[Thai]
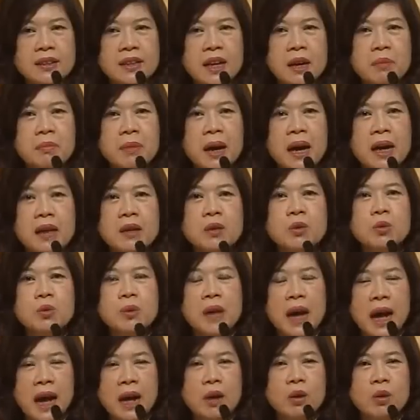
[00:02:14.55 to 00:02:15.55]
ทำให้ลูก
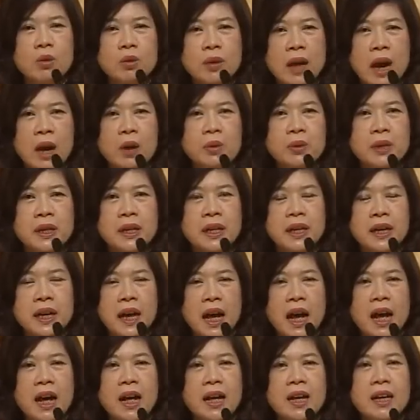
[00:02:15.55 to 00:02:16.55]
ค้าของเราเนี่ยนะ
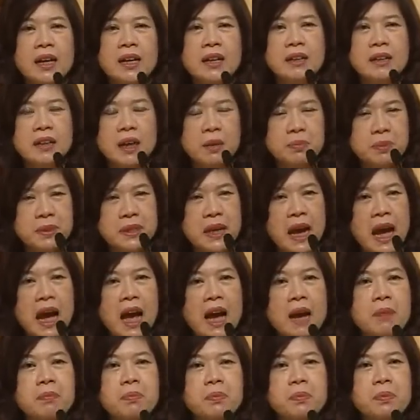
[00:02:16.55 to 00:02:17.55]
คะรับทรา
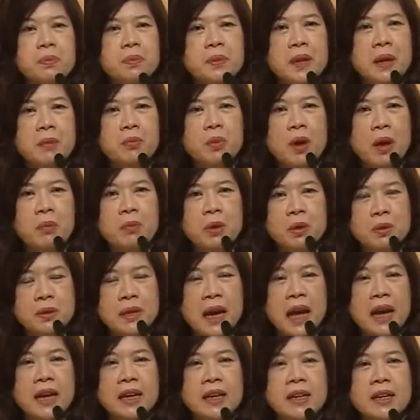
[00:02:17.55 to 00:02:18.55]
บทำความเข้าใจ